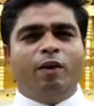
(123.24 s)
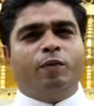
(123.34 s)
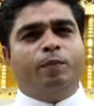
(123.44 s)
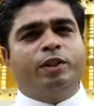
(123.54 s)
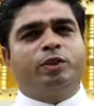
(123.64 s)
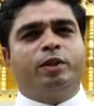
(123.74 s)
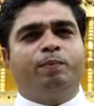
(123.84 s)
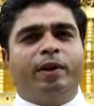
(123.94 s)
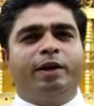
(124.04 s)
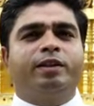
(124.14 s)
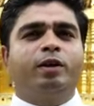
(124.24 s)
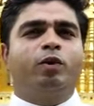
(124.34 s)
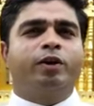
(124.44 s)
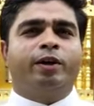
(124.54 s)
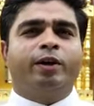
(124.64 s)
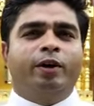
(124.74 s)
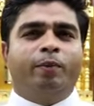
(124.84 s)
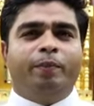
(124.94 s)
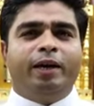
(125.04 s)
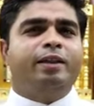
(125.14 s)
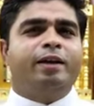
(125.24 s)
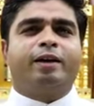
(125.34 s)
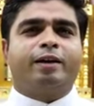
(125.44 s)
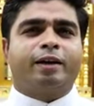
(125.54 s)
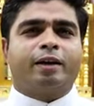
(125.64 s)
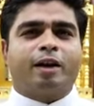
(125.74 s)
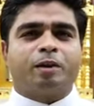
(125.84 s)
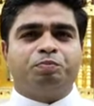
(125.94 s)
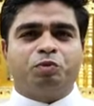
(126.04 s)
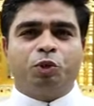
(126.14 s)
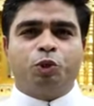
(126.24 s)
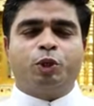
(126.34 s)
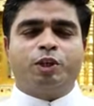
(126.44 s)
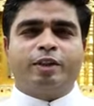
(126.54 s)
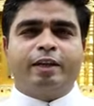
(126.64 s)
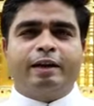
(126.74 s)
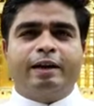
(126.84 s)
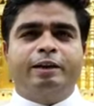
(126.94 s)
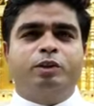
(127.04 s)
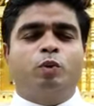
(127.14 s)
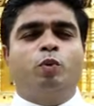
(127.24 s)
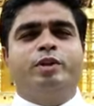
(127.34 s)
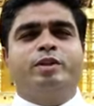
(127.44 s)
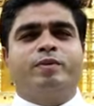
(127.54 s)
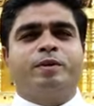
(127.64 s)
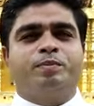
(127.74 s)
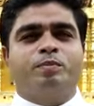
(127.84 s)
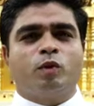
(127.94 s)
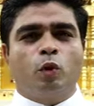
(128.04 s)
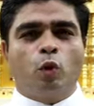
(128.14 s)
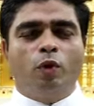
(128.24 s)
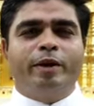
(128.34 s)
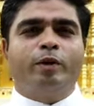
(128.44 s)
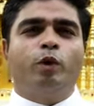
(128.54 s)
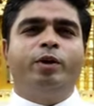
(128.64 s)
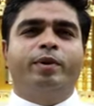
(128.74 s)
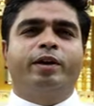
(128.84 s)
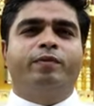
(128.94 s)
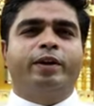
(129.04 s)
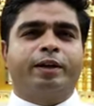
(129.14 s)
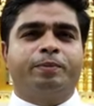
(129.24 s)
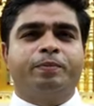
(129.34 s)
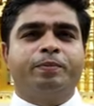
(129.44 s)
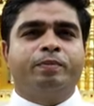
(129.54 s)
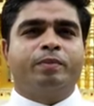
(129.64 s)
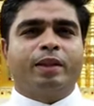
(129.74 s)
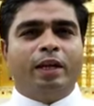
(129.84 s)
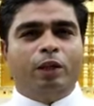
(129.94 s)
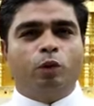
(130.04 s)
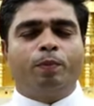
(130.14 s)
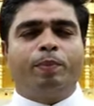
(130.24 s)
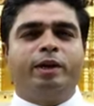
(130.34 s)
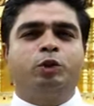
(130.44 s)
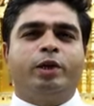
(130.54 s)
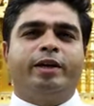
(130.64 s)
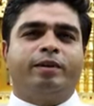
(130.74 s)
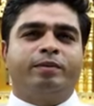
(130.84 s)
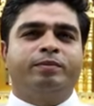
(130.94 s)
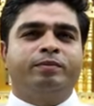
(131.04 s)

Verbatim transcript: அவர் மெத்த படித்த ஒரு மேதையாக இருக்கிறார் திருச்சொட்டத்தை கரைத்து குடித்தவர் ரோமை குடிமகன் வேறு நல்ல ஒரு பரிசெயர்